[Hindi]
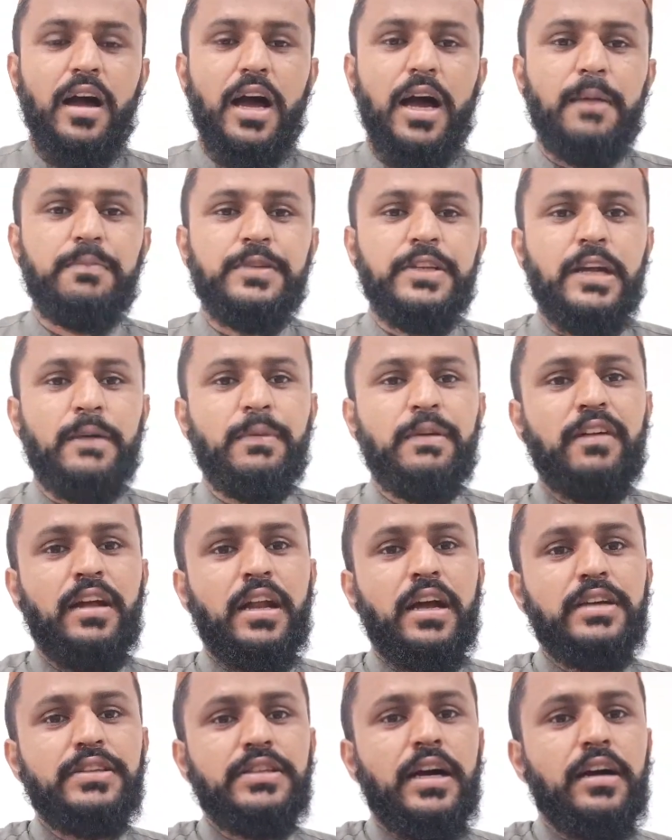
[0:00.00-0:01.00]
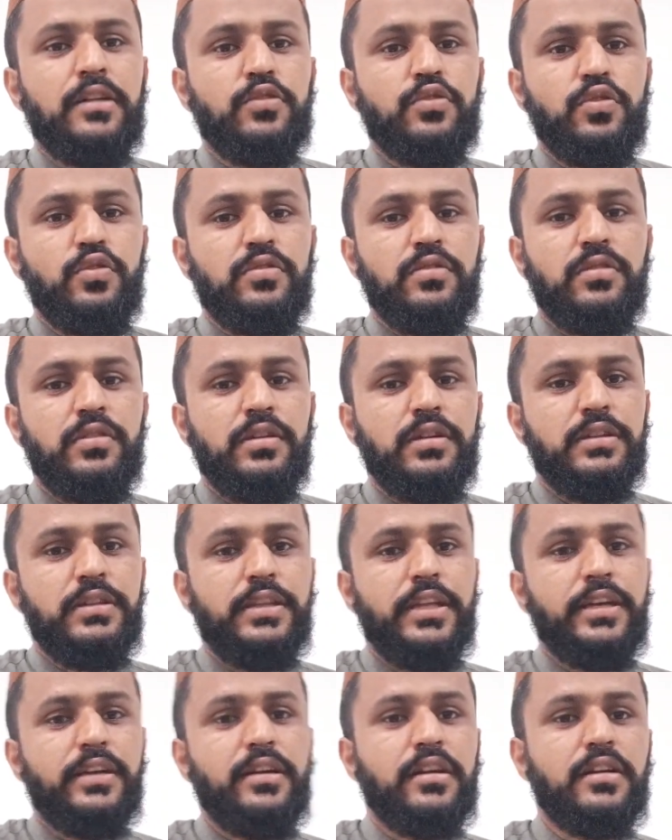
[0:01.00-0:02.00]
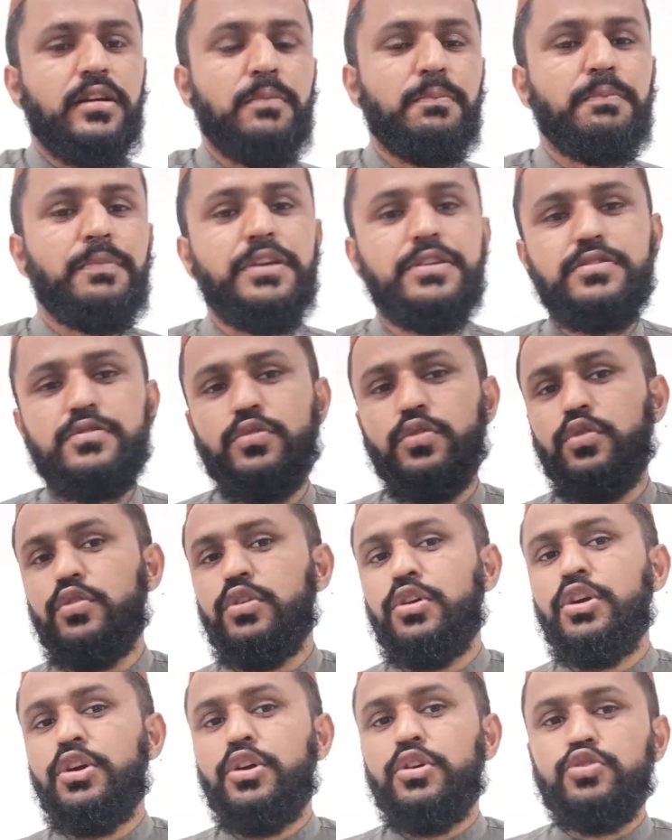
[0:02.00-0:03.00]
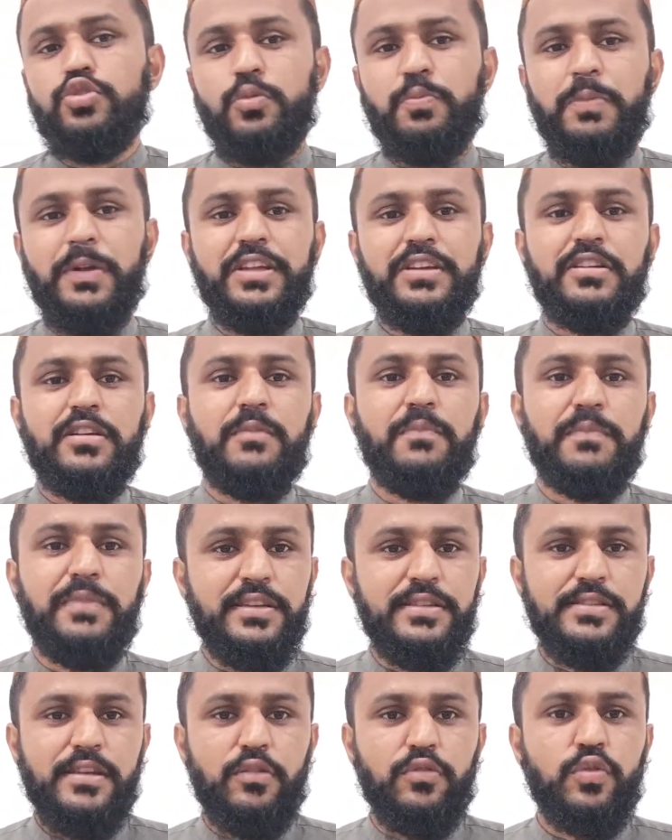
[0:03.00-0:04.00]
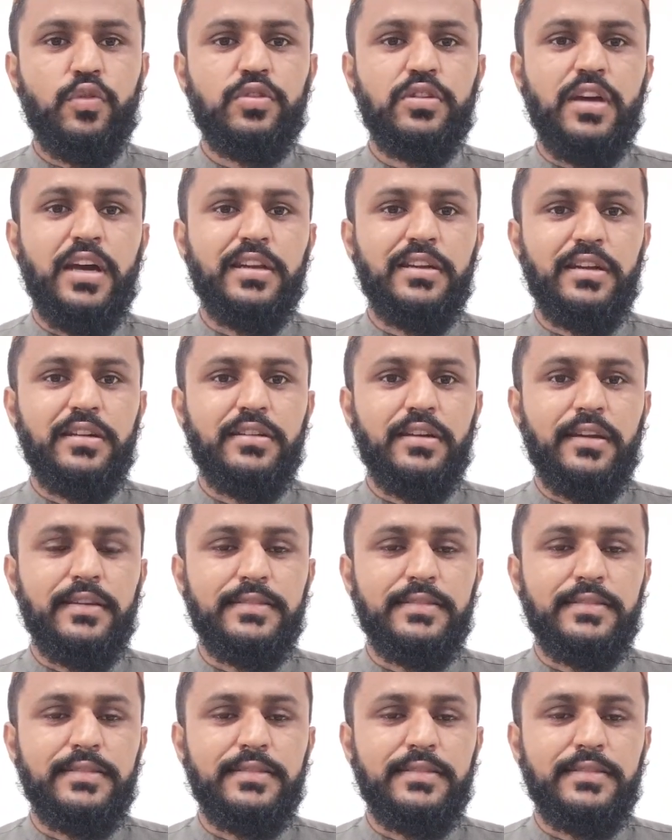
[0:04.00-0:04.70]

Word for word: आप जनाबे वाला या दो देगर कंपनीज को जो बड़ी कंपनीज है उनको टारगेट